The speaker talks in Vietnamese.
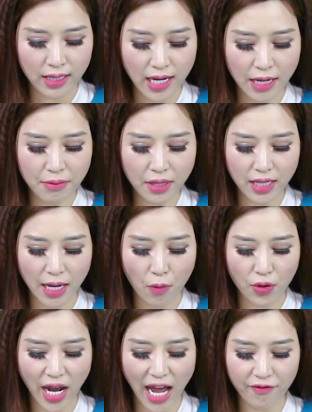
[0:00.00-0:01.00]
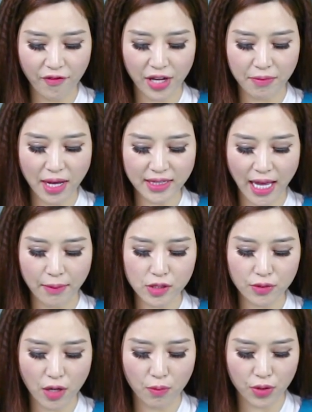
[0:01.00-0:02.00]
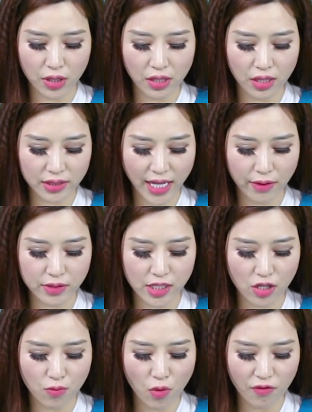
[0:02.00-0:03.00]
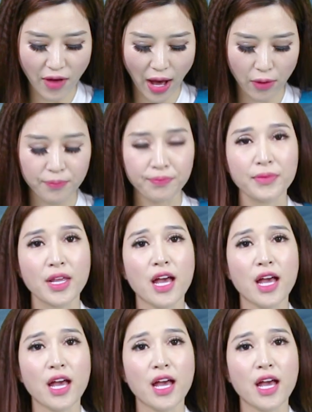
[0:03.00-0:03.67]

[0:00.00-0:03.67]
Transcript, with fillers: lên mức là 42,38 triệu đồng một lượng theo chiều mua vào